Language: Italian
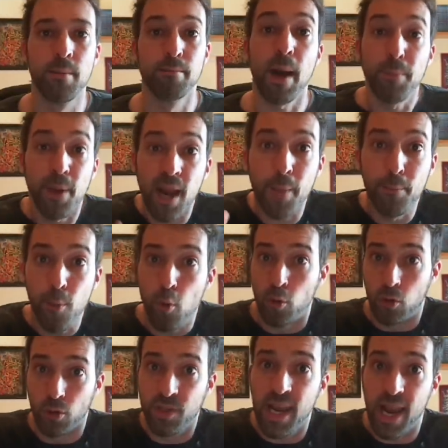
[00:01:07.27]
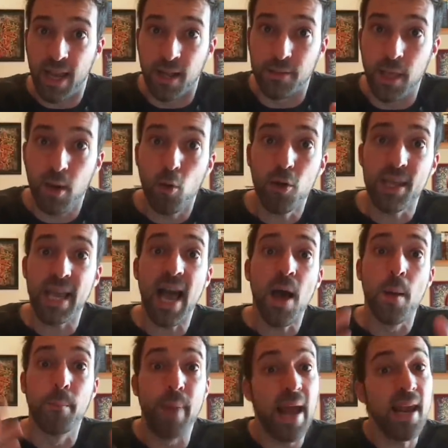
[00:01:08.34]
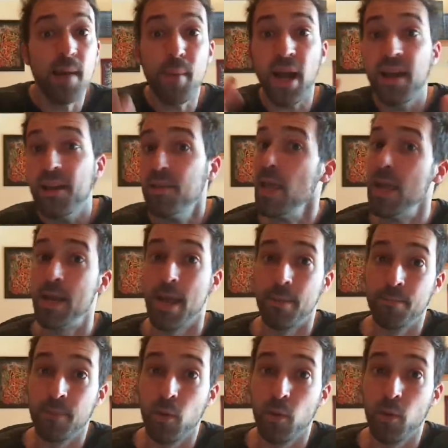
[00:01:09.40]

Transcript: ma per l'appunto della categoria belle macretine,